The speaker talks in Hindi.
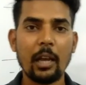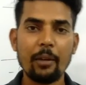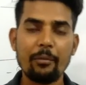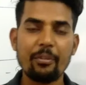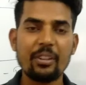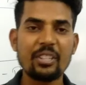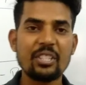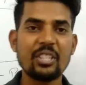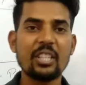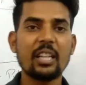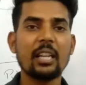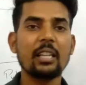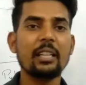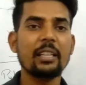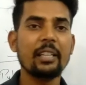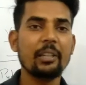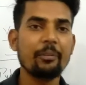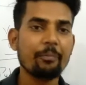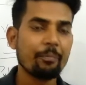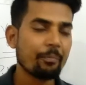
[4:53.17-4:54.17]
एवरेज
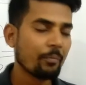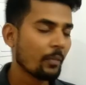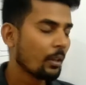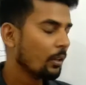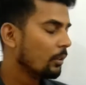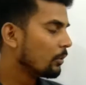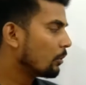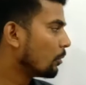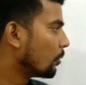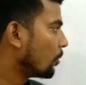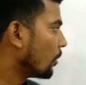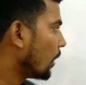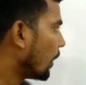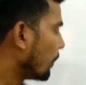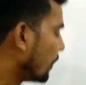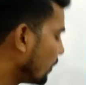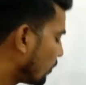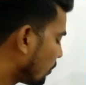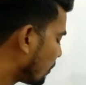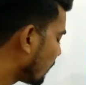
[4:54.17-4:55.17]
निकालेंगे तो
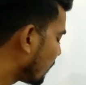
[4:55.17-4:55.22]
अभी तो